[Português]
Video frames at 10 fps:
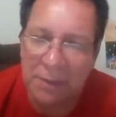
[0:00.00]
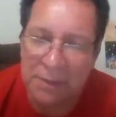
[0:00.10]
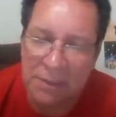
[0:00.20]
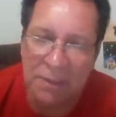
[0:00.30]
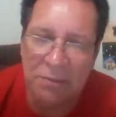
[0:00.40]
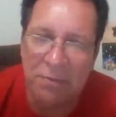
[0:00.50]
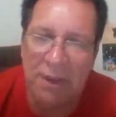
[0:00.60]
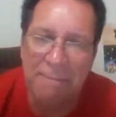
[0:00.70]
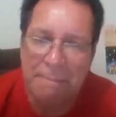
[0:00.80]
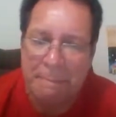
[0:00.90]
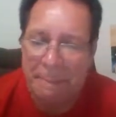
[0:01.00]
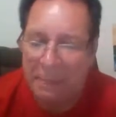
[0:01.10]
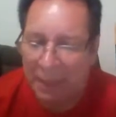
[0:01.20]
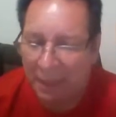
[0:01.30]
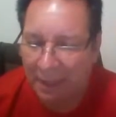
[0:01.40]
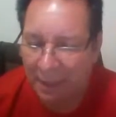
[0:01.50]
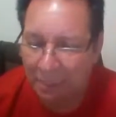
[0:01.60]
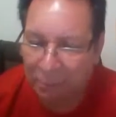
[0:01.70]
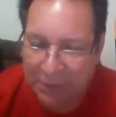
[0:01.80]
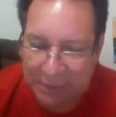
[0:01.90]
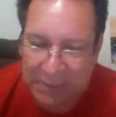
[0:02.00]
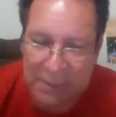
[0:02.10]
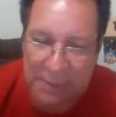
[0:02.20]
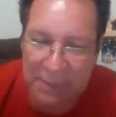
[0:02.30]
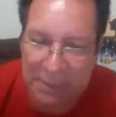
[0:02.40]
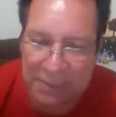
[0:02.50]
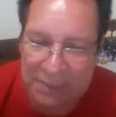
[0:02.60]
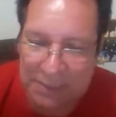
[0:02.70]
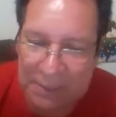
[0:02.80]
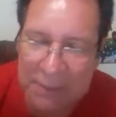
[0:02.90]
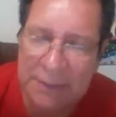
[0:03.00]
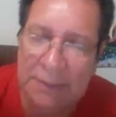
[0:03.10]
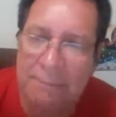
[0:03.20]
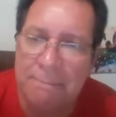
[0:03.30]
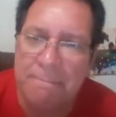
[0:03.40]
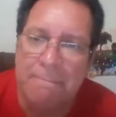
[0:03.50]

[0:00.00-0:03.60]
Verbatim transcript: incentivar a poesia, a escrita,